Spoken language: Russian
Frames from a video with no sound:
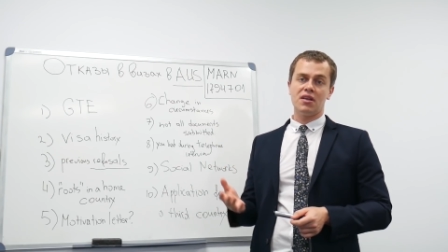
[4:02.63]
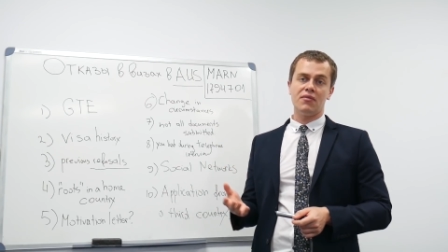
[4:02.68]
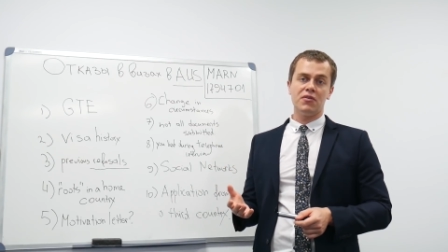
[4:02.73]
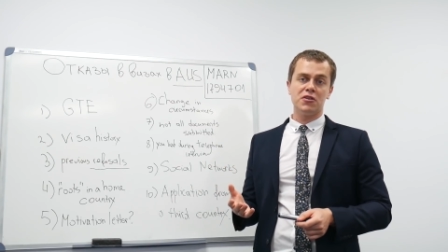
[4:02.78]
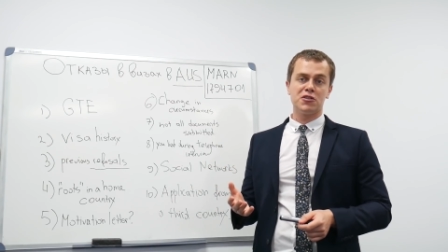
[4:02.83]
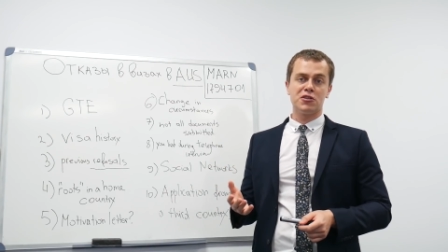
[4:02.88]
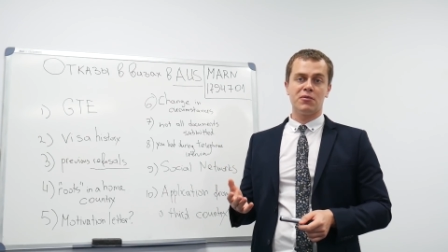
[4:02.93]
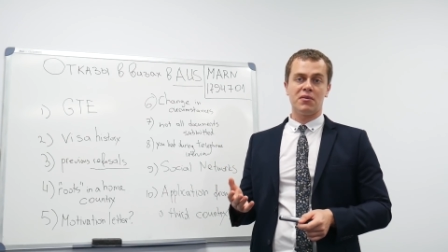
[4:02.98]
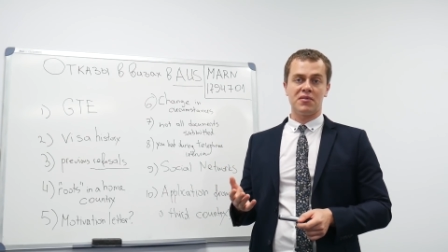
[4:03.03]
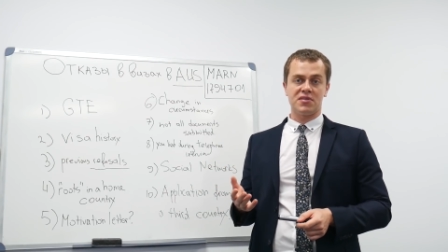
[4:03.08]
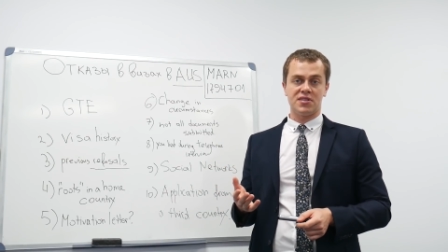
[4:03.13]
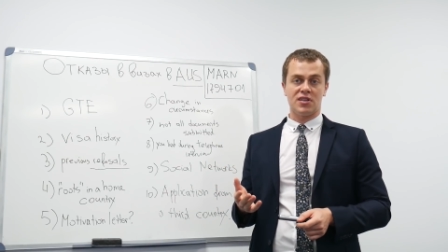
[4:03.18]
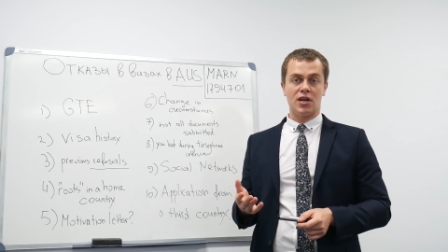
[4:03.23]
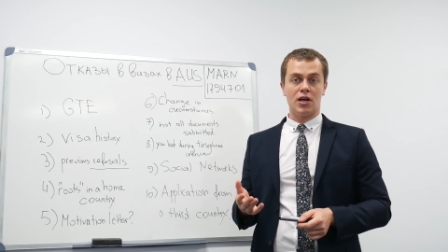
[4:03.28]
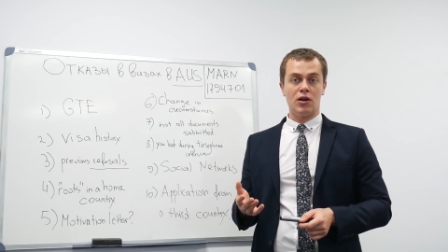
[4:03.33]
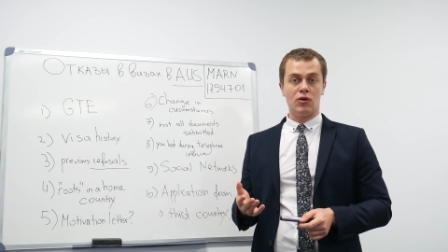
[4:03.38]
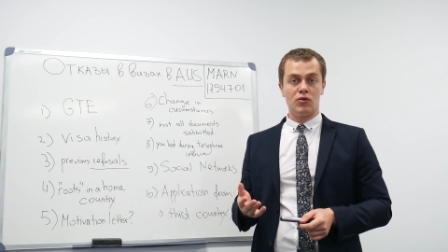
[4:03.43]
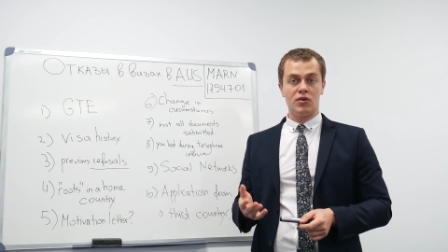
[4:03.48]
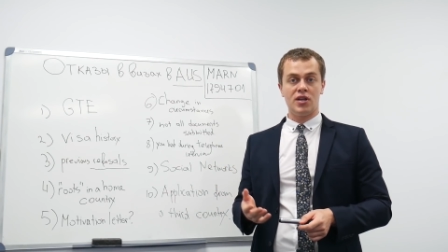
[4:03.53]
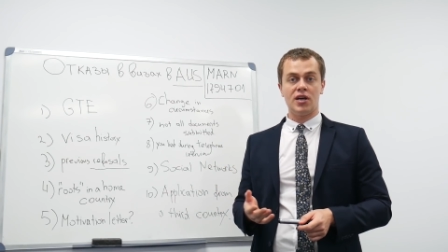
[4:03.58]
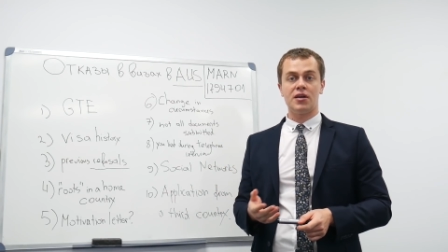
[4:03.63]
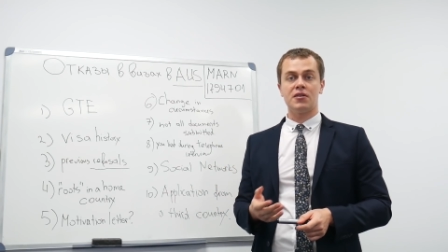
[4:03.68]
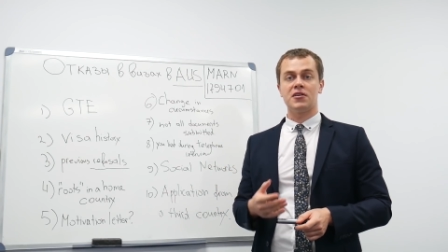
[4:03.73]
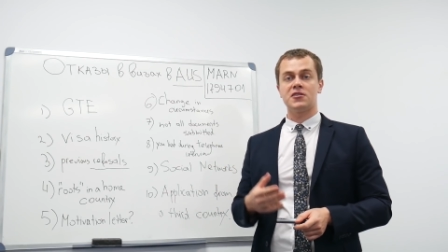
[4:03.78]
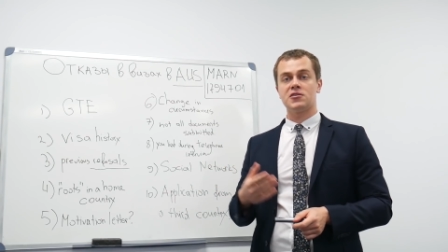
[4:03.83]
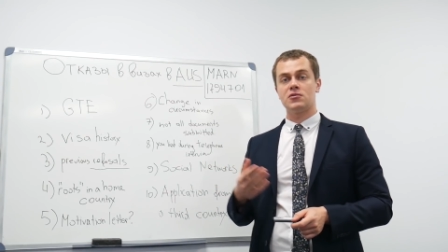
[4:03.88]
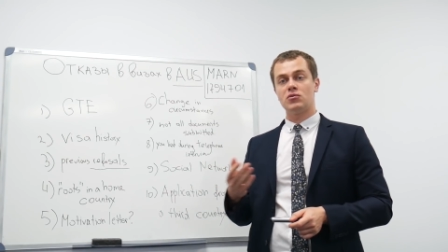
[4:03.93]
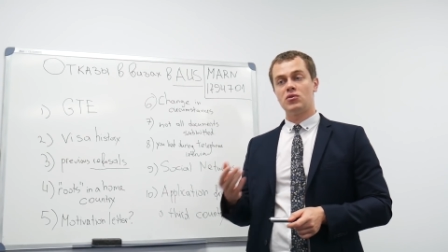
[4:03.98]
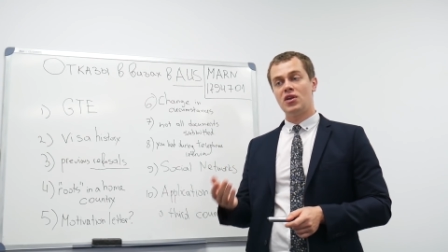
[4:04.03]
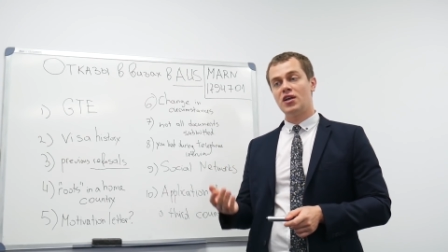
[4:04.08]
на визу в Австралию, да,
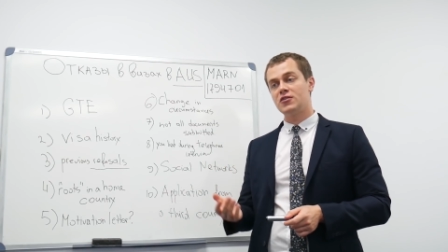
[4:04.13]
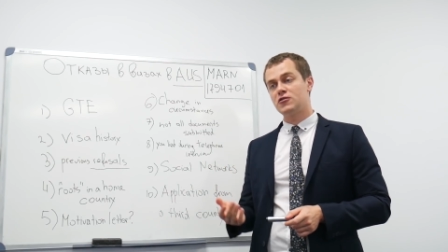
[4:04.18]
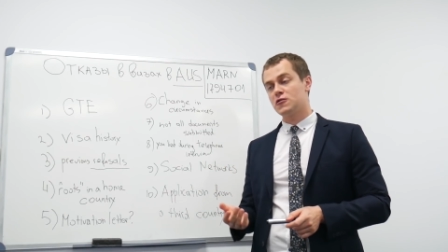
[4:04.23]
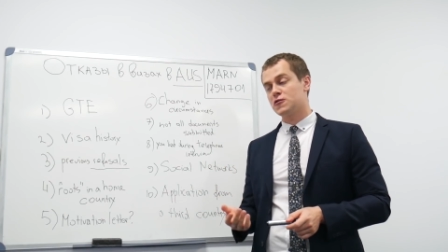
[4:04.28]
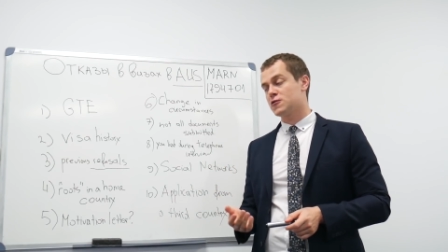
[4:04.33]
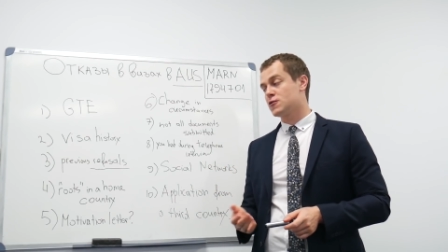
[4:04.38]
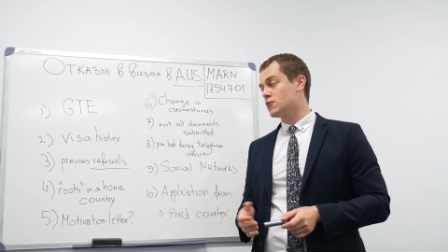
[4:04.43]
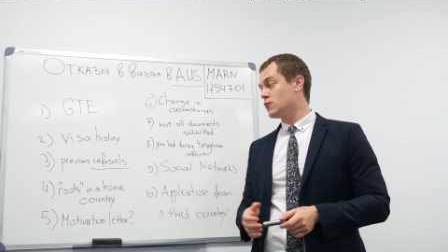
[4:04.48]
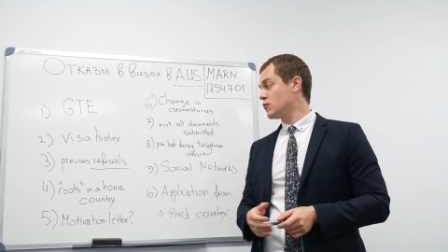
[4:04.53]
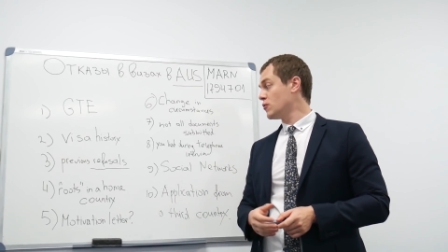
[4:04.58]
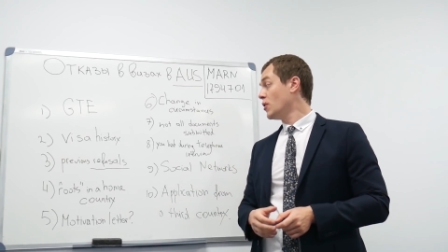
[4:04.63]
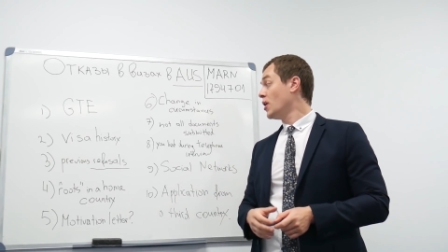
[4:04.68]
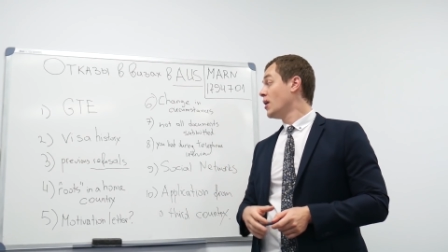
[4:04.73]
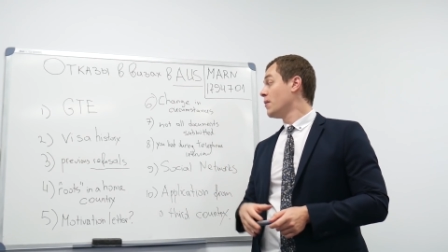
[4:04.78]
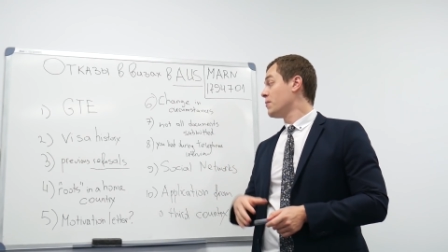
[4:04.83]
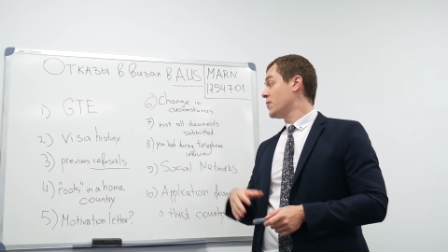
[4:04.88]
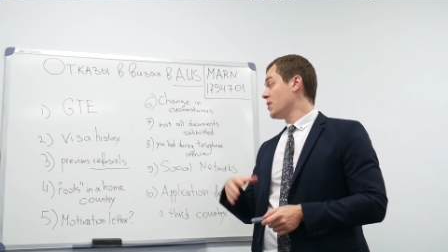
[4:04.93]
на студенческую,